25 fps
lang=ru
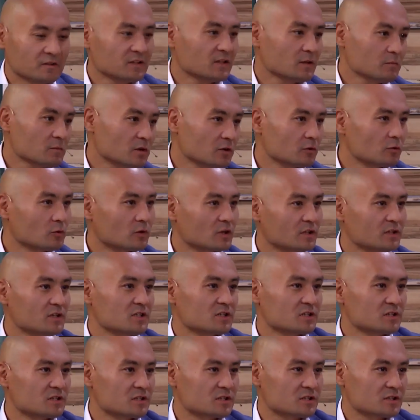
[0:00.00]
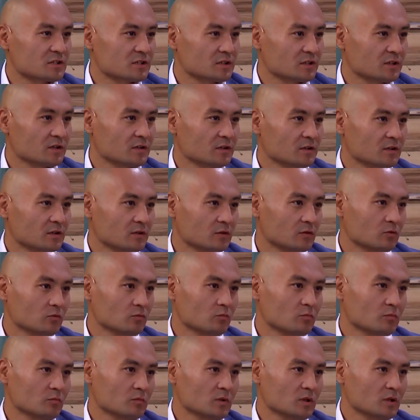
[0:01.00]
этом году, конечно же,
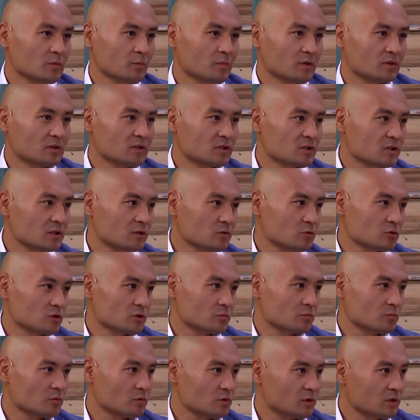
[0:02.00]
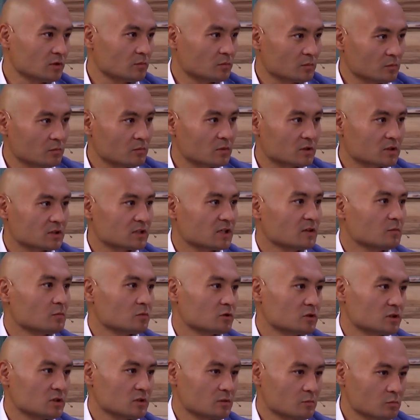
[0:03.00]
мы подошли уже более масштабно,
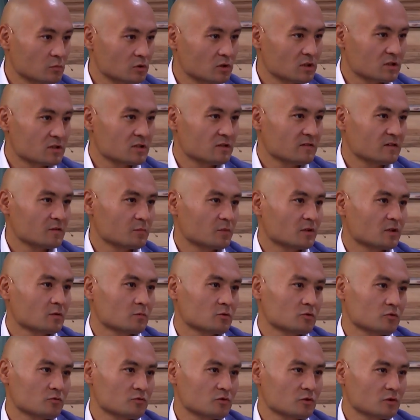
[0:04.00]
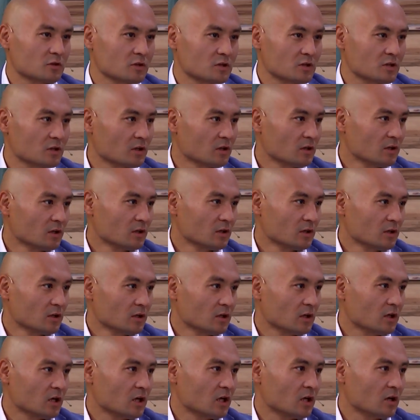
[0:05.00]
более основать, потому что все-таки
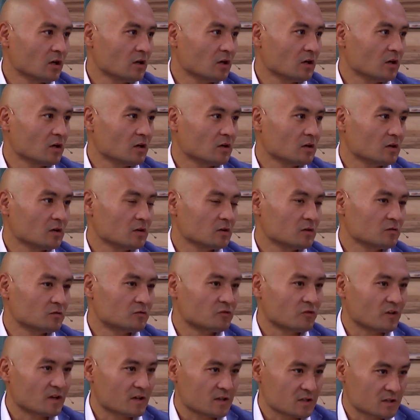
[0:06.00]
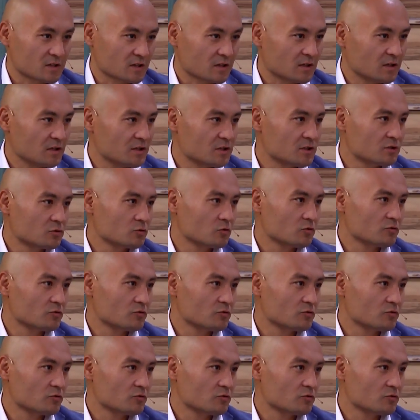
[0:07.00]
а, в два раза количество